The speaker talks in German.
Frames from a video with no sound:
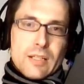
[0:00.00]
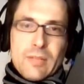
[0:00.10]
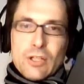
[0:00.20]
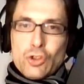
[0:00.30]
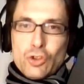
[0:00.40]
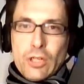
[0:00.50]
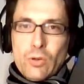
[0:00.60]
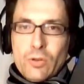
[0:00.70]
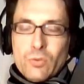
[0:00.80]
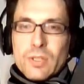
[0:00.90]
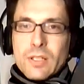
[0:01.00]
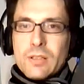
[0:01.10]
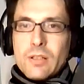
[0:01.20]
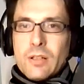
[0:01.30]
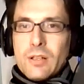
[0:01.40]
dass Menschen schlau genug
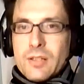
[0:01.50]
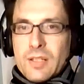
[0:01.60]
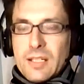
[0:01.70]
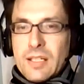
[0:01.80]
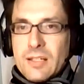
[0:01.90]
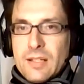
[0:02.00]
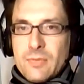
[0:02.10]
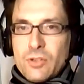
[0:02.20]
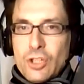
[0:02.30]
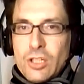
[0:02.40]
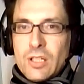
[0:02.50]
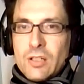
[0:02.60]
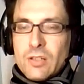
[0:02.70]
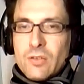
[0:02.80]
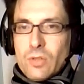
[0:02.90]
sind, äh, sich nicht selbst
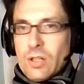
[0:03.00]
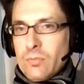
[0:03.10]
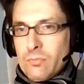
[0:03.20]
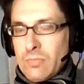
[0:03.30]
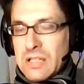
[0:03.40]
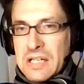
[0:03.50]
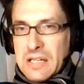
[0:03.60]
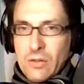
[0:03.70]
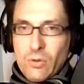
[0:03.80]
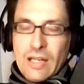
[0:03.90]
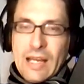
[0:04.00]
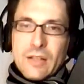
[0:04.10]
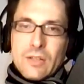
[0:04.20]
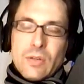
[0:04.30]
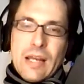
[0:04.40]
schädigen oder miteinander auch
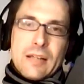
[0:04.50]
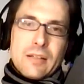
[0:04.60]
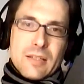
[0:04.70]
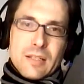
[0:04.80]
ler zu lernen,